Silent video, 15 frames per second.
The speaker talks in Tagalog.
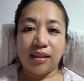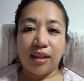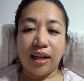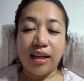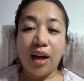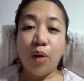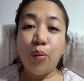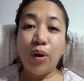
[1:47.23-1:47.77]

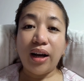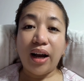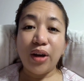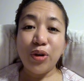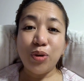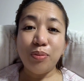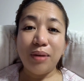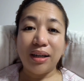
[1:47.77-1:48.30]
Kaya huwag
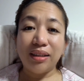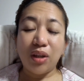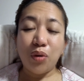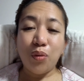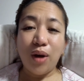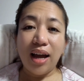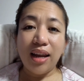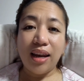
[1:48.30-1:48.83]
kayong
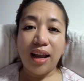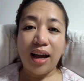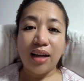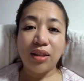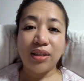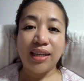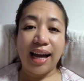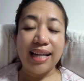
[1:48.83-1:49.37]

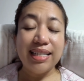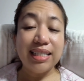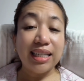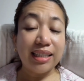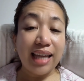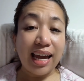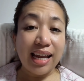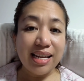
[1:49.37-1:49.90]
magtiwala dyan sa
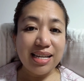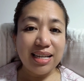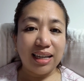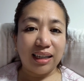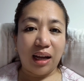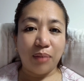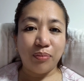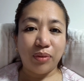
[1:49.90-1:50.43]

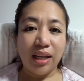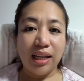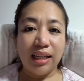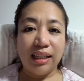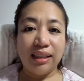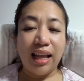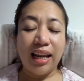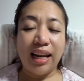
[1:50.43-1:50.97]
telegram
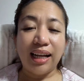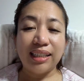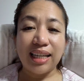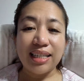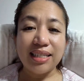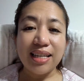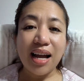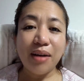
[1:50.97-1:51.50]
na
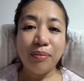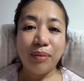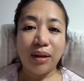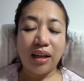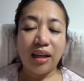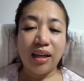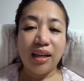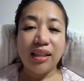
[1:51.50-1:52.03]

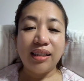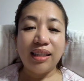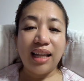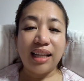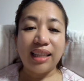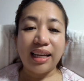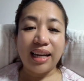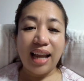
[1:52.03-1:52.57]
nagsasabi
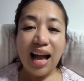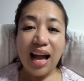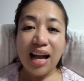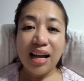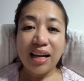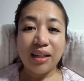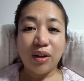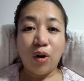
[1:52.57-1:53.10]
na tara,
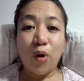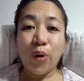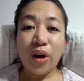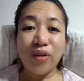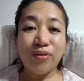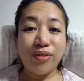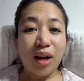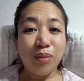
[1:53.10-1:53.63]

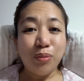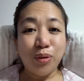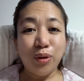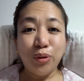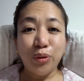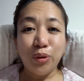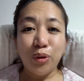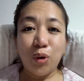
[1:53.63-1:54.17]

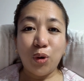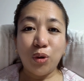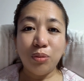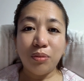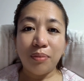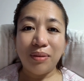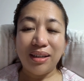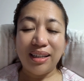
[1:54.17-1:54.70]
OFW loan,
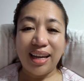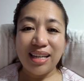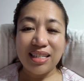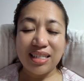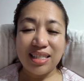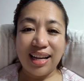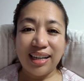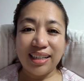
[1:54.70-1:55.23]

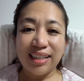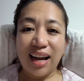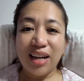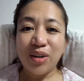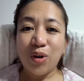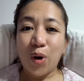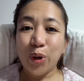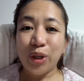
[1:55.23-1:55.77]
mabilis lang
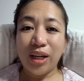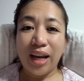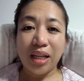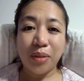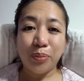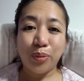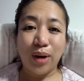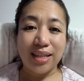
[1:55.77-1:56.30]
yan,
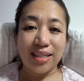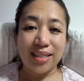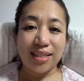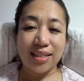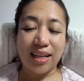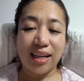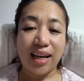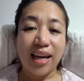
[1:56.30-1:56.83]
online
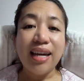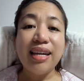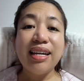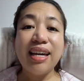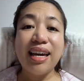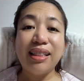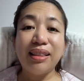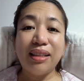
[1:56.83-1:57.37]
processing.
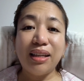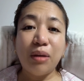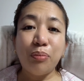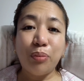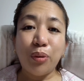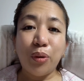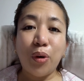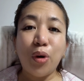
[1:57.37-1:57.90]
Hindi
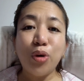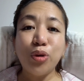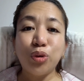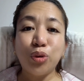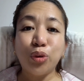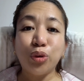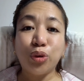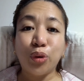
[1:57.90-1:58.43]
po
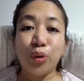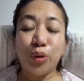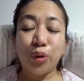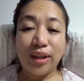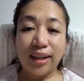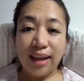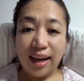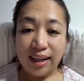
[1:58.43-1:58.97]

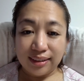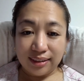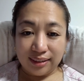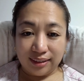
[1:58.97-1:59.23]
totoo yan.